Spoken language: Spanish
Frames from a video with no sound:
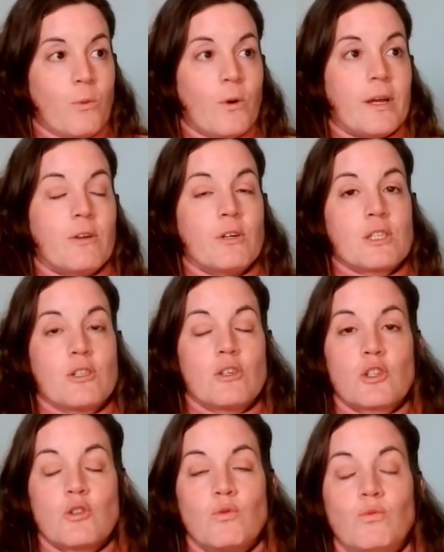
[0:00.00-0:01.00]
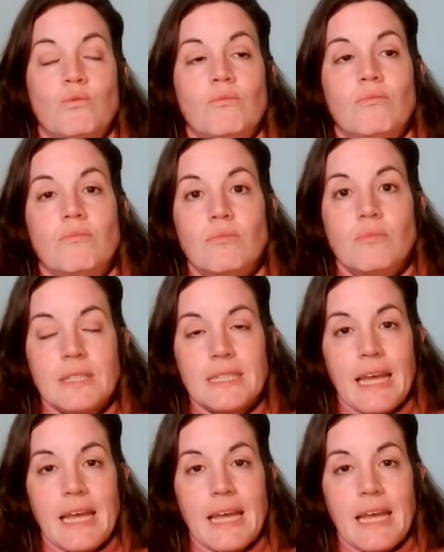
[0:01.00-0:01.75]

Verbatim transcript: Bueno, esto es un